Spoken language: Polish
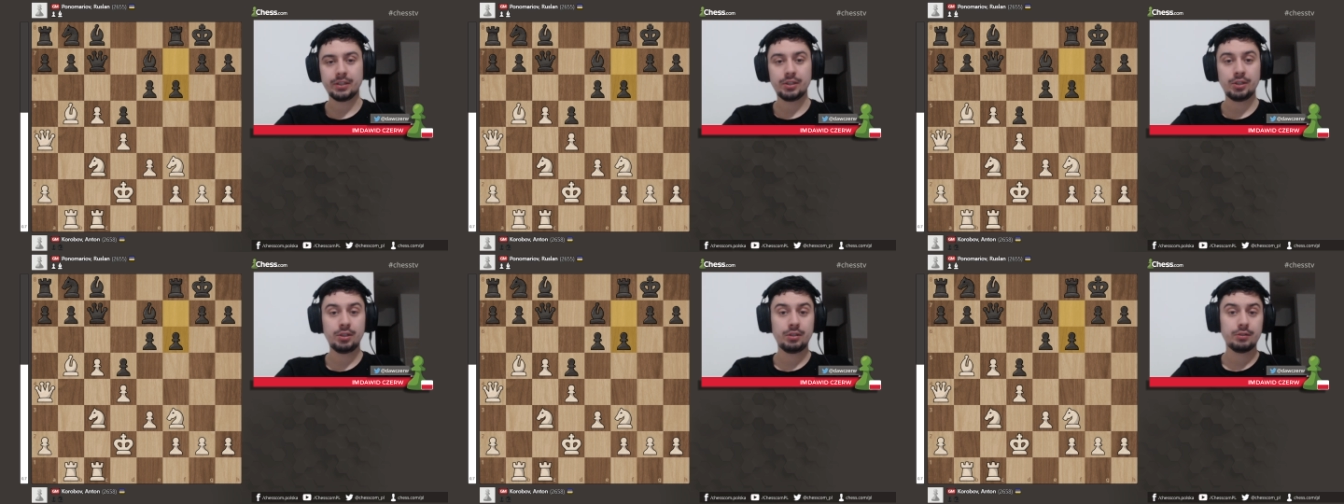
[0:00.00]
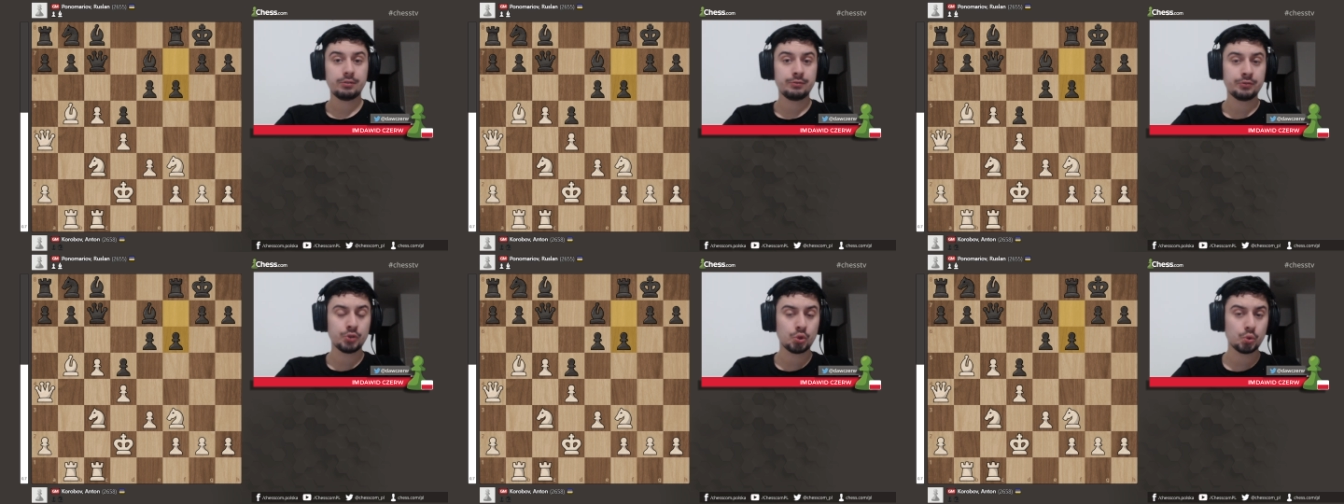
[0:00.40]
i
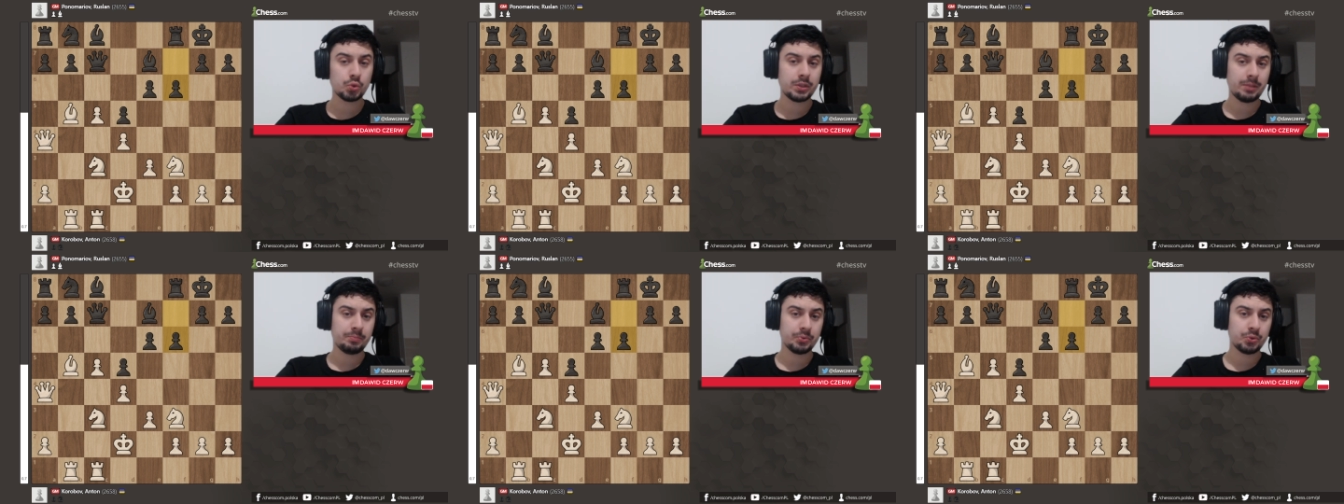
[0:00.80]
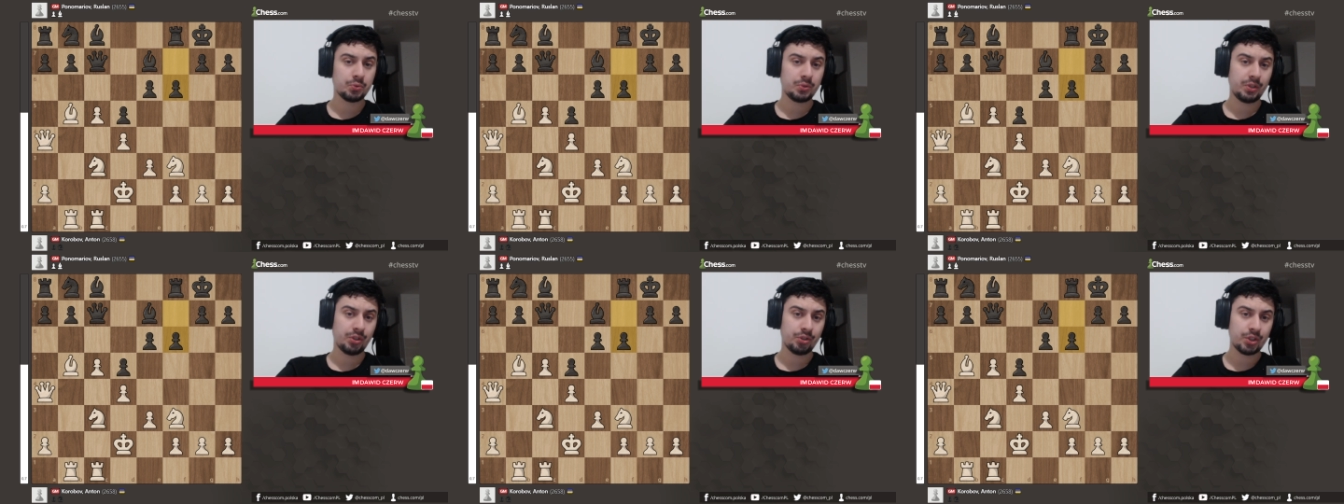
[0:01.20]
wrzuca
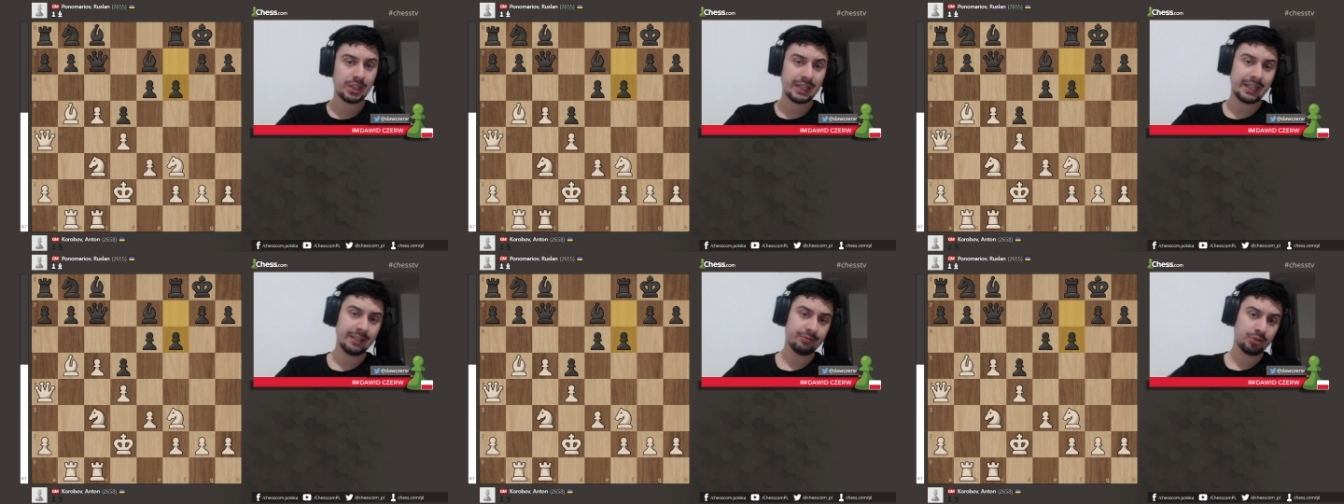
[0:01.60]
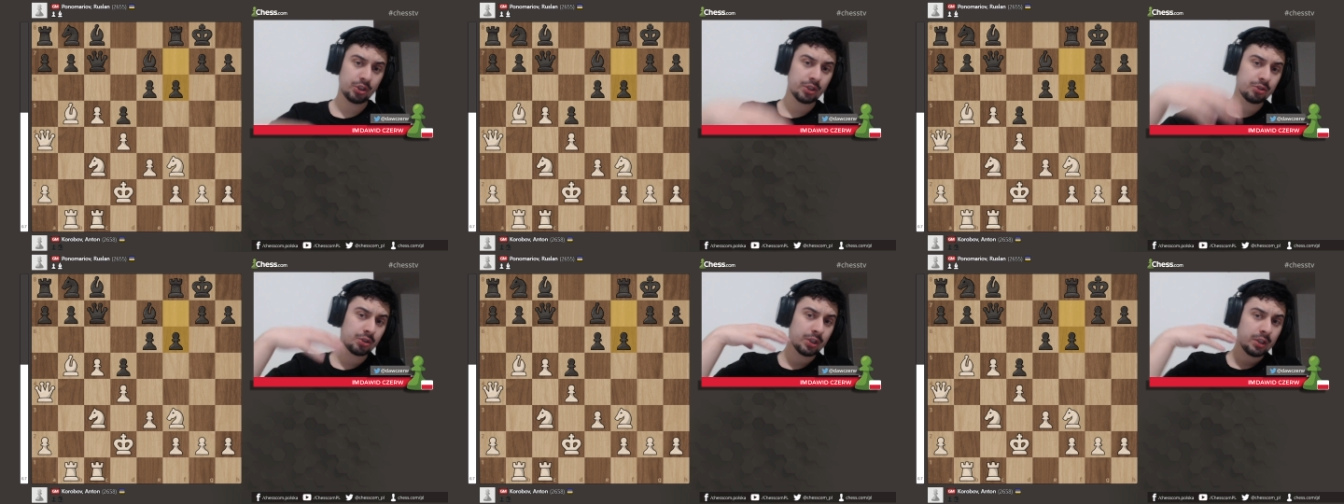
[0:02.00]
posunięcie
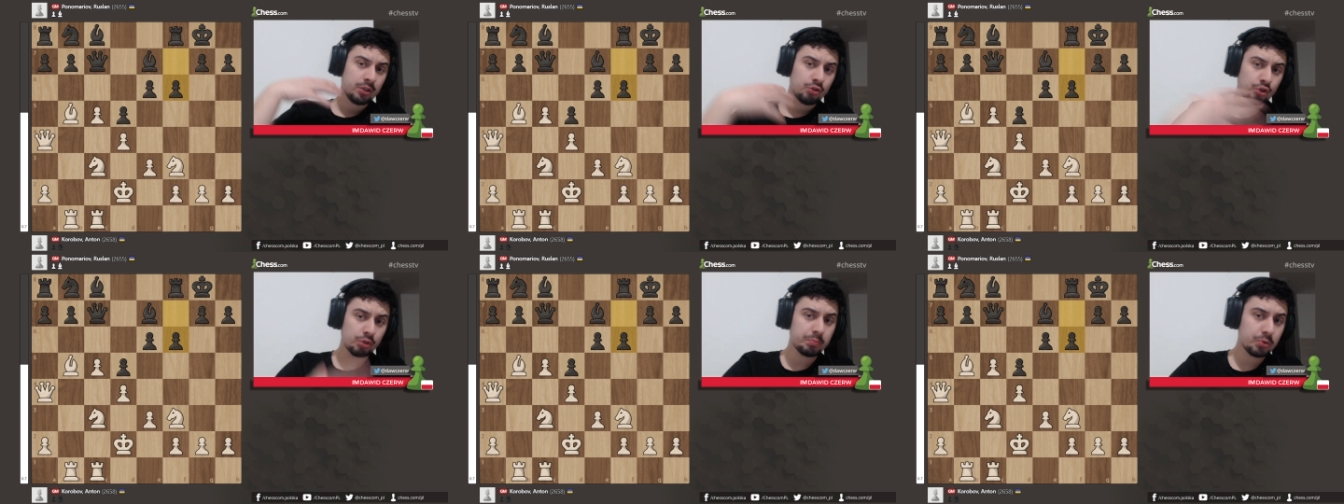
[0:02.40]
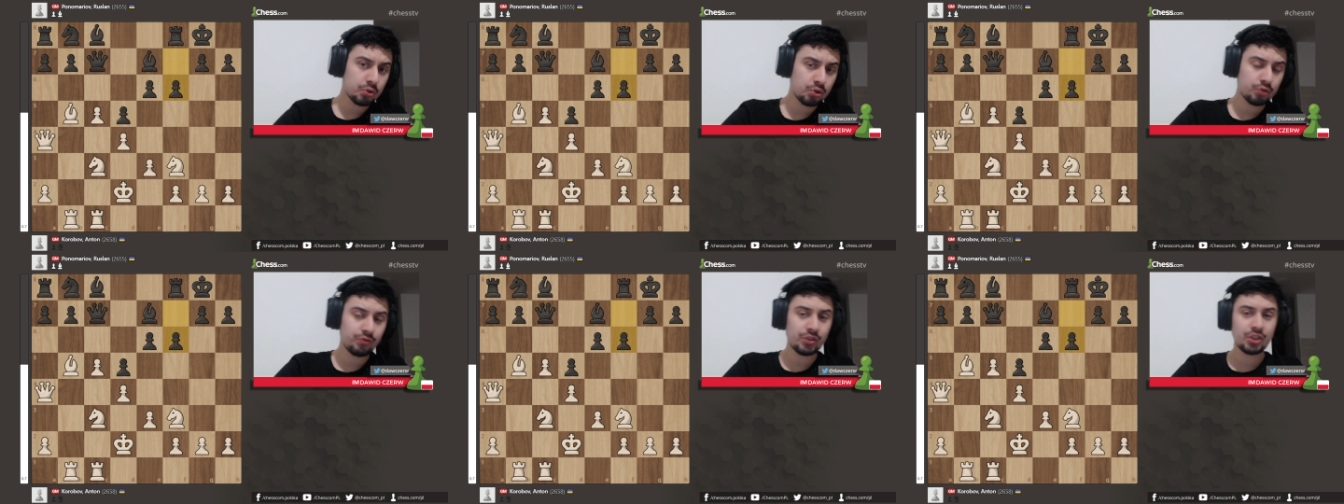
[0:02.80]
F6, żeby
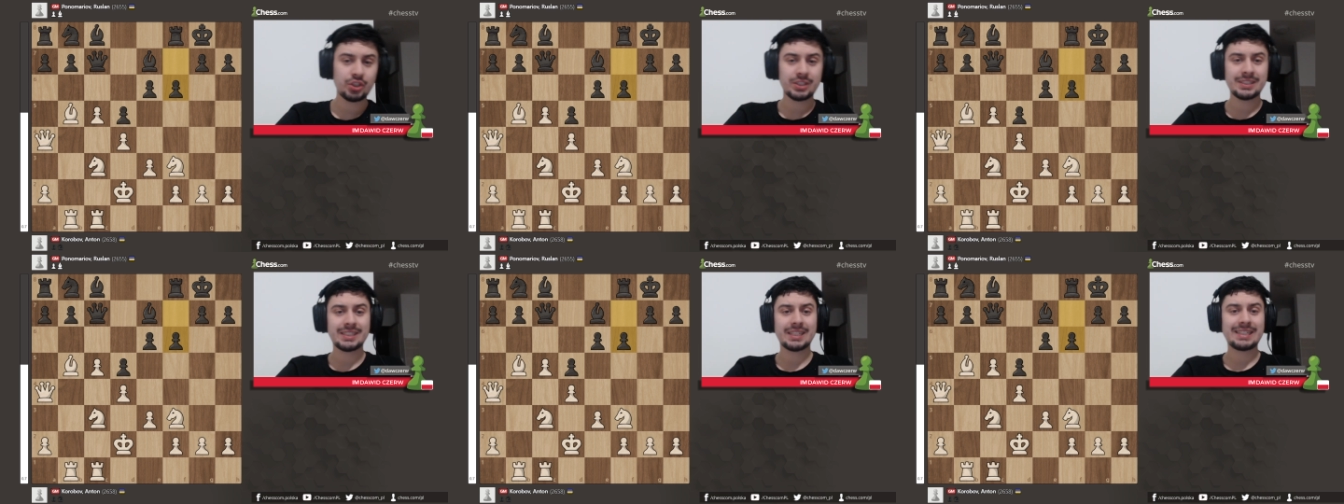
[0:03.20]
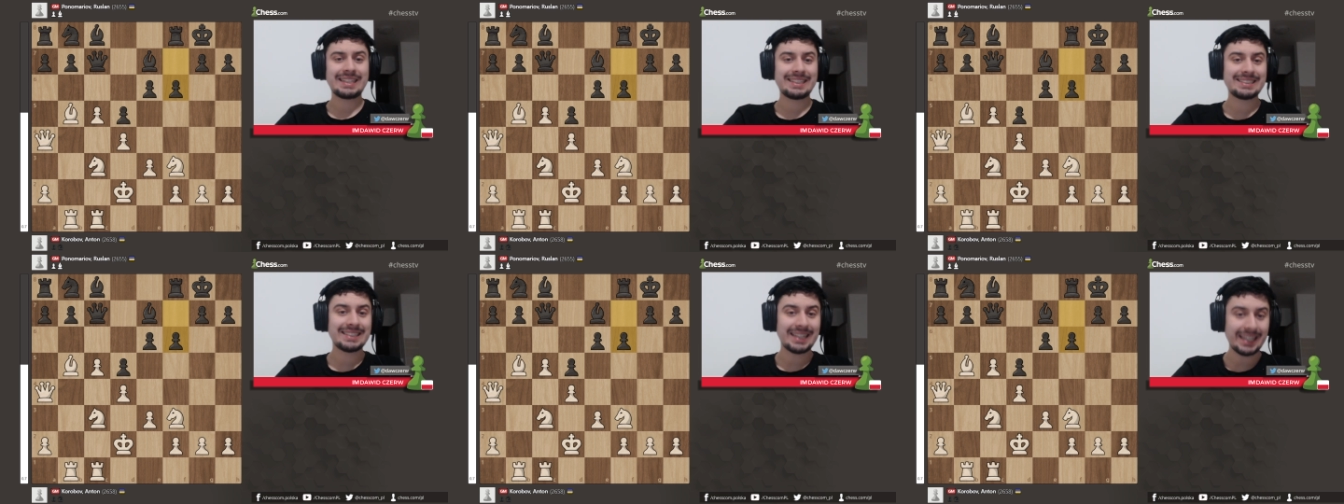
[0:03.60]
oczywiście
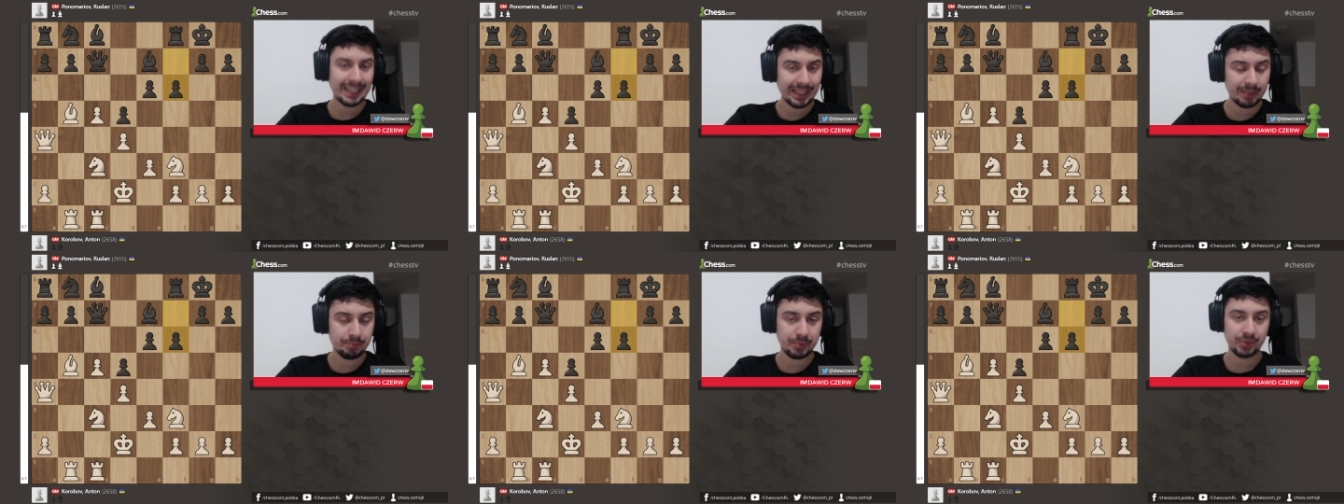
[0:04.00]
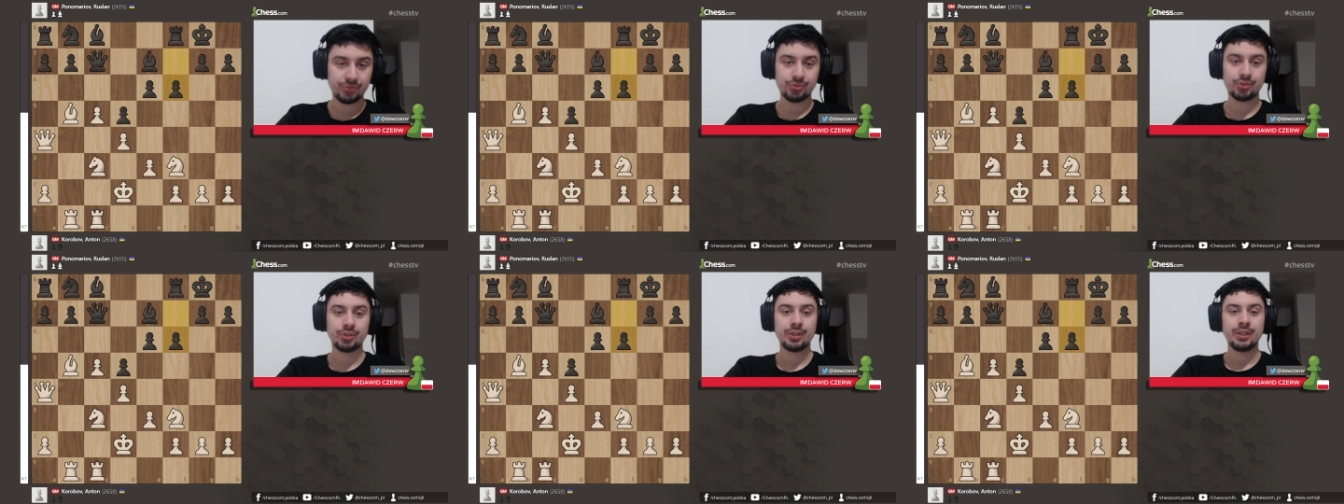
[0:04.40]
zagrać E5